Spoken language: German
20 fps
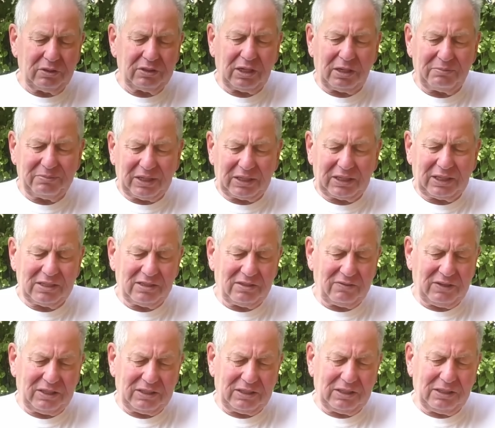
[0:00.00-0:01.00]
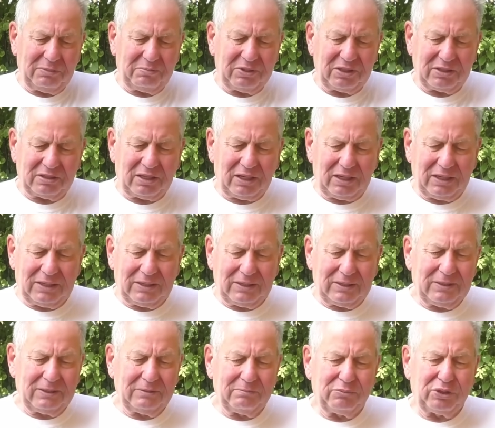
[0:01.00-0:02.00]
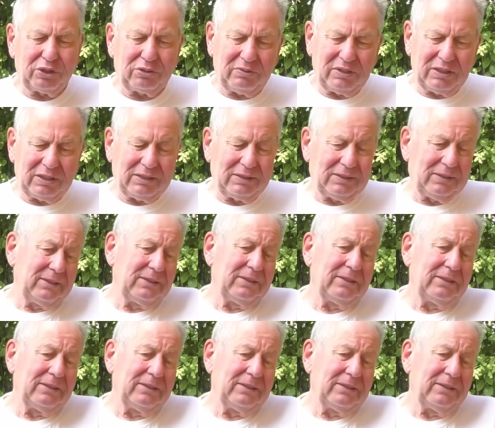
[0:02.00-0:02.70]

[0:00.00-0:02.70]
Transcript: unterhalb der Grenzwerte gibt es keine Beschwerden.